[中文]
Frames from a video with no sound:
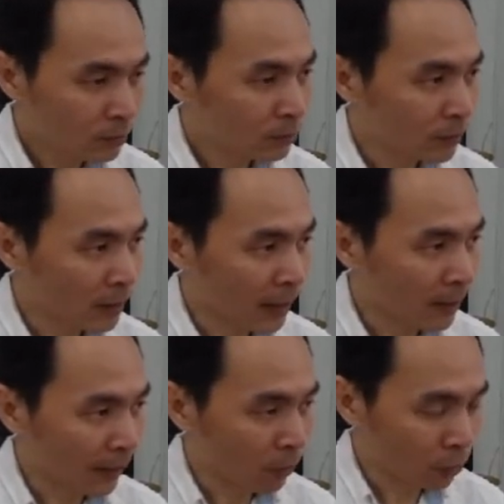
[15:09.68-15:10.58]
面包
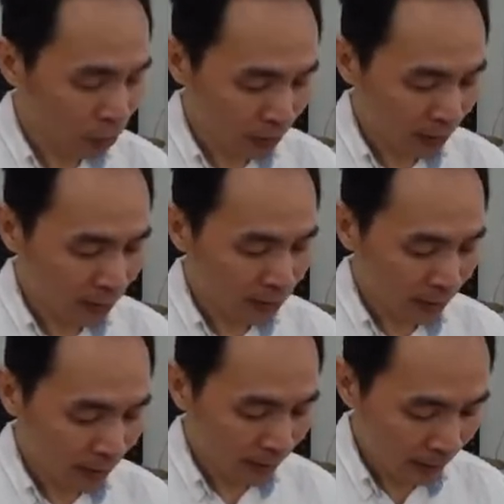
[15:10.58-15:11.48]
板，我就直接接
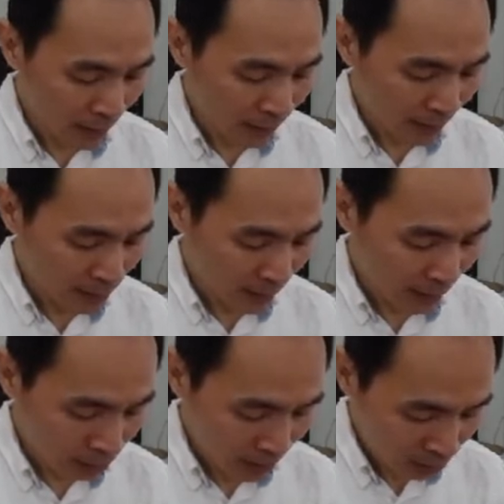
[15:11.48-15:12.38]
到开发板上了，
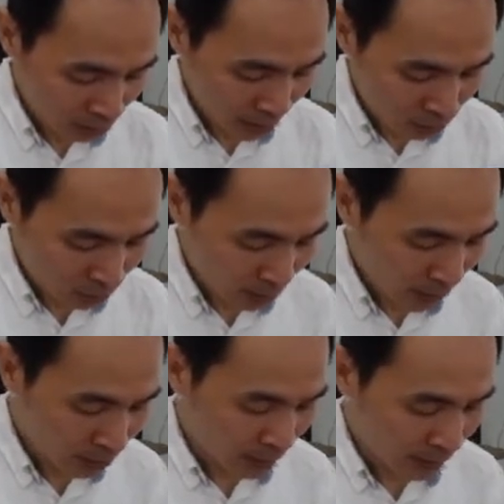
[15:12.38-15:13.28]
因为它需要讯号
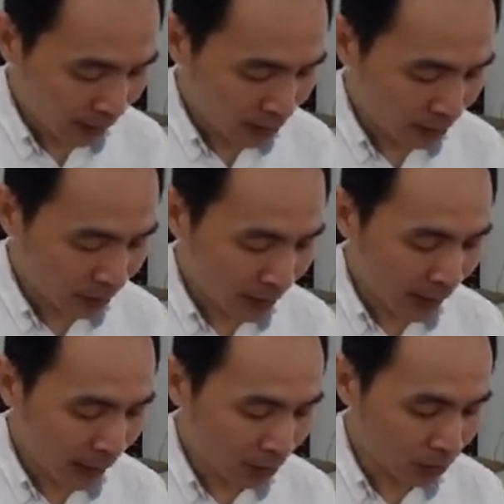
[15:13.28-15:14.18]
线来。这边
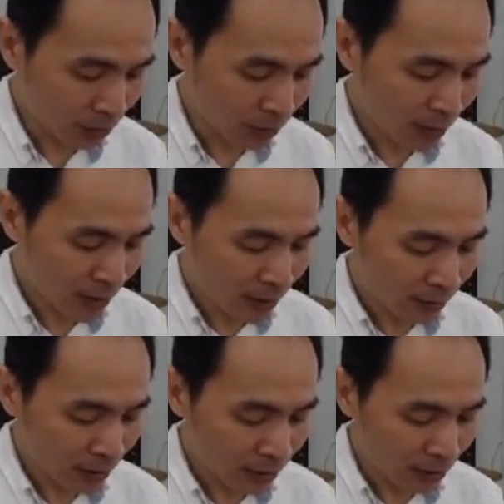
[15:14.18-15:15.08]
刚好有
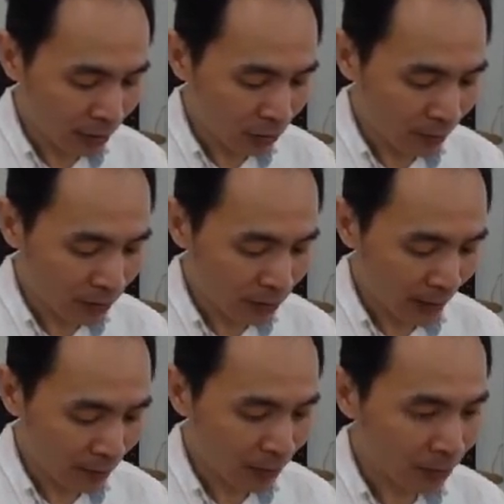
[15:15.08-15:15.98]
零零，我们是不是
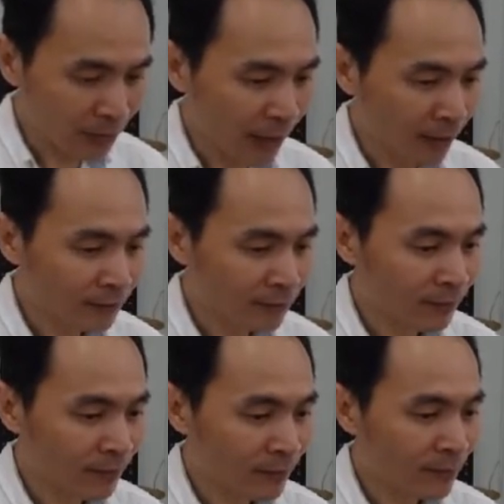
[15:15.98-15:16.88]
还没用到？
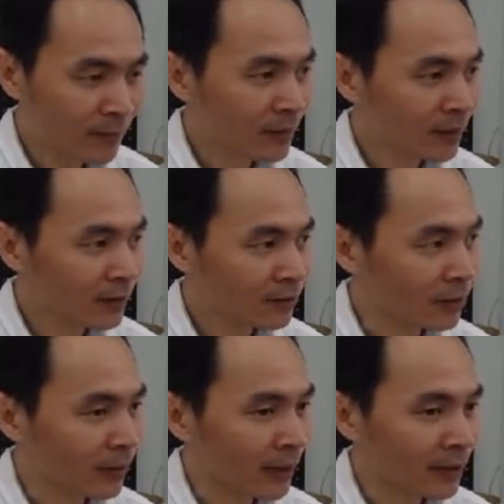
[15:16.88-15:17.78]

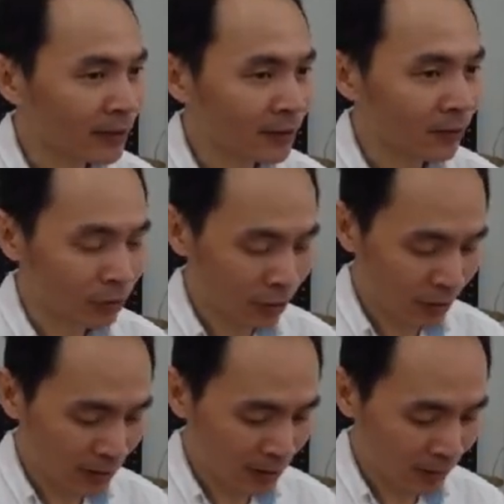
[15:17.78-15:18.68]
对不对？我就
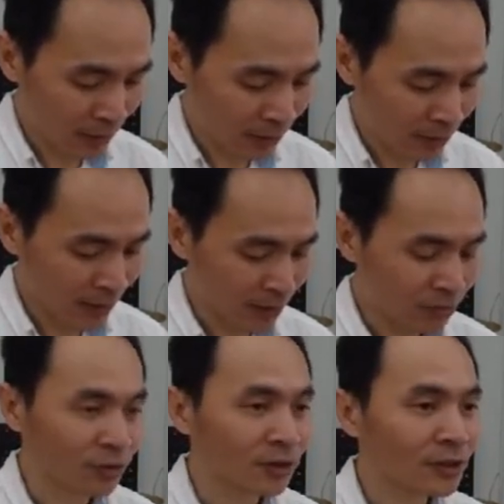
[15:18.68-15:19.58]
可以在这边用上
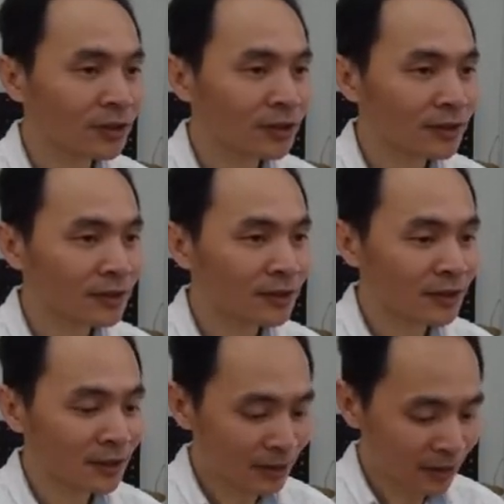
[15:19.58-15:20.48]
去。
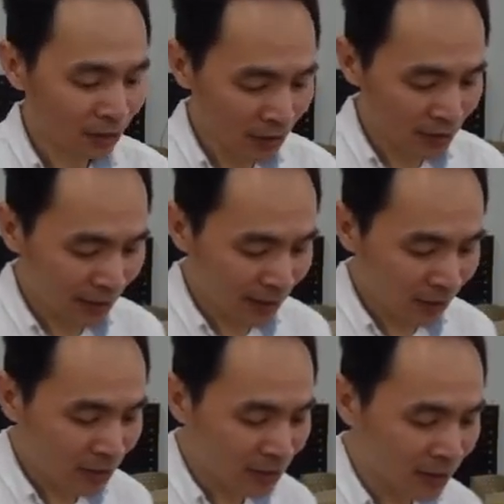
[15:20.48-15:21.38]
所以这样
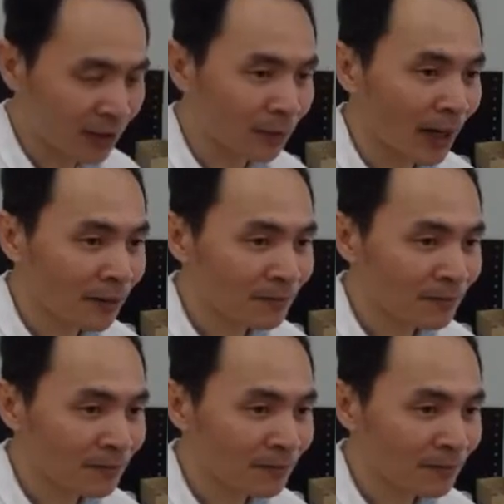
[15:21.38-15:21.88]
会接的吗？